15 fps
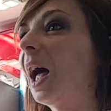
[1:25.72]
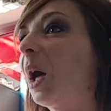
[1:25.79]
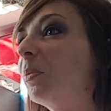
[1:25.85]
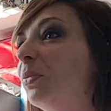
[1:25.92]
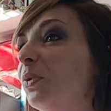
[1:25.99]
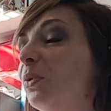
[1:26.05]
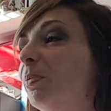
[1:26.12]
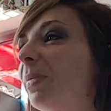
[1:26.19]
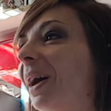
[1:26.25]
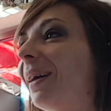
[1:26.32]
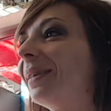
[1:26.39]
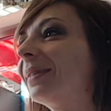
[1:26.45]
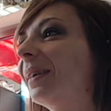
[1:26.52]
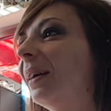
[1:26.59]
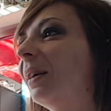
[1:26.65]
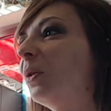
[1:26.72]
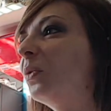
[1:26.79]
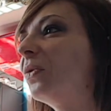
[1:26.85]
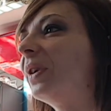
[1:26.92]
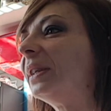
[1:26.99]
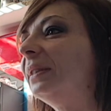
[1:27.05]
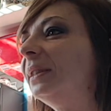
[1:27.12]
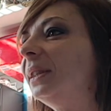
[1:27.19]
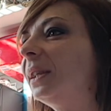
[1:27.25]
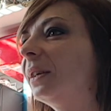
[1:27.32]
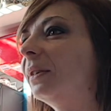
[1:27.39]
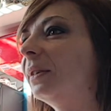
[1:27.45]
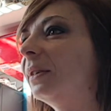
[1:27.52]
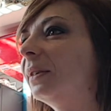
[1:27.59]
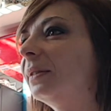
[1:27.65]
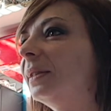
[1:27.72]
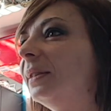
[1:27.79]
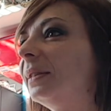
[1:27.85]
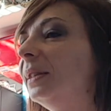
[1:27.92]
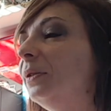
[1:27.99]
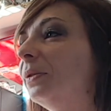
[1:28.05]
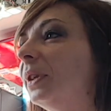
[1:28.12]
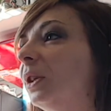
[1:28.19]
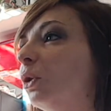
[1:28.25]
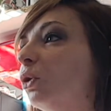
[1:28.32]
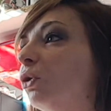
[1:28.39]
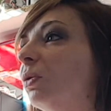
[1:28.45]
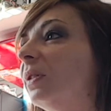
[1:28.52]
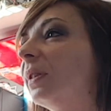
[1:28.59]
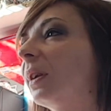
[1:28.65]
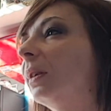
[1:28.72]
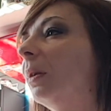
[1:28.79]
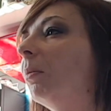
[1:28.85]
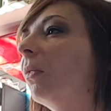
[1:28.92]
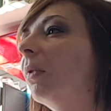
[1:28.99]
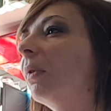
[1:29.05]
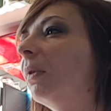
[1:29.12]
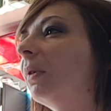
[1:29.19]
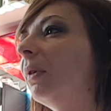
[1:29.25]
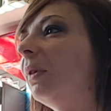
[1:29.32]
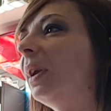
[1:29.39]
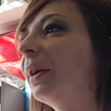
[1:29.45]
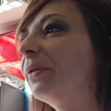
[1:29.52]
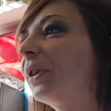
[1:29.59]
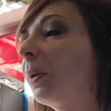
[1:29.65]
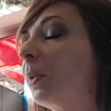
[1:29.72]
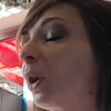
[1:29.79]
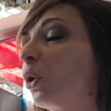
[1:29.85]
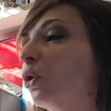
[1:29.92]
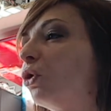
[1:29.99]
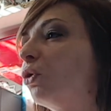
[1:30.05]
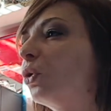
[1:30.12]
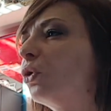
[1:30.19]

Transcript: un peu par hasard, on va dire, euh, c'est ce qui fait que je suis certainement euh, l'infirmière que je suis